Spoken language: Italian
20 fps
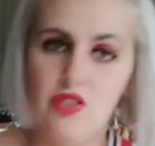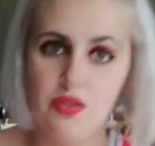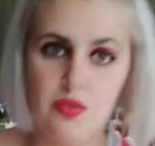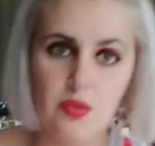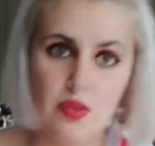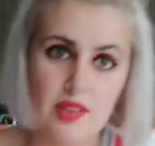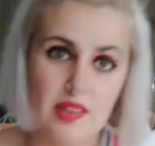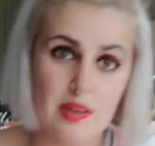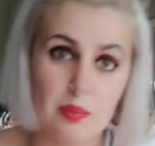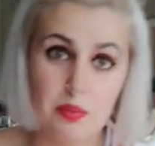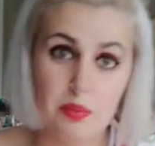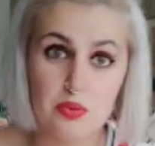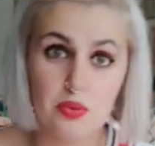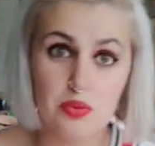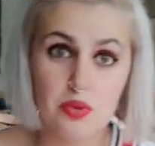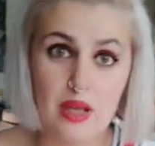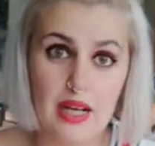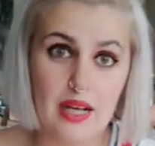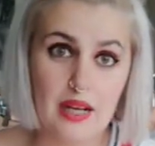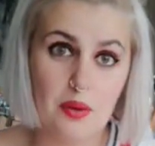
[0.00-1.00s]
ci fosse appunto
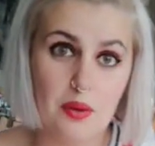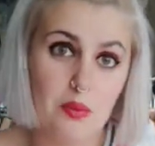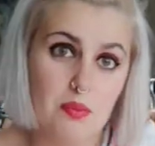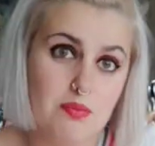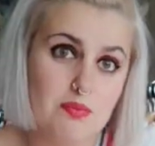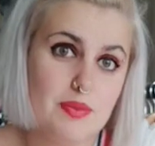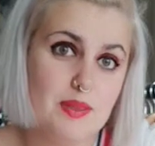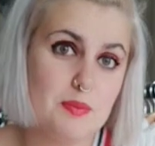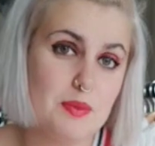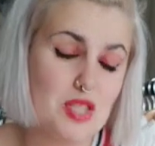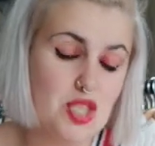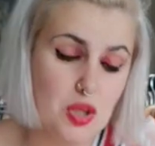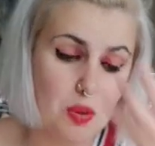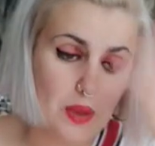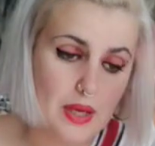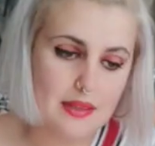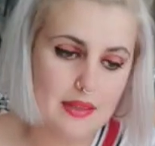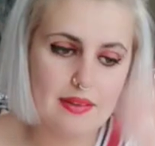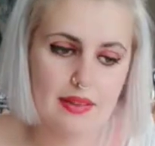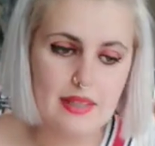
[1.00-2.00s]
la specie
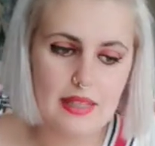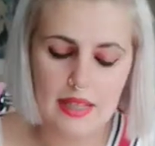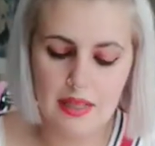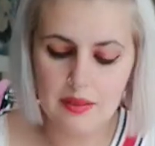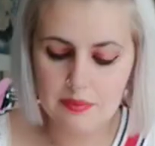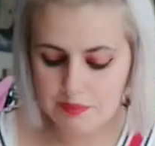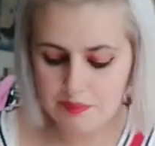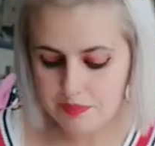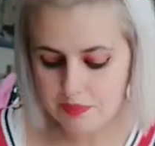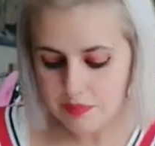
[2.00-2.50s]
quarantena,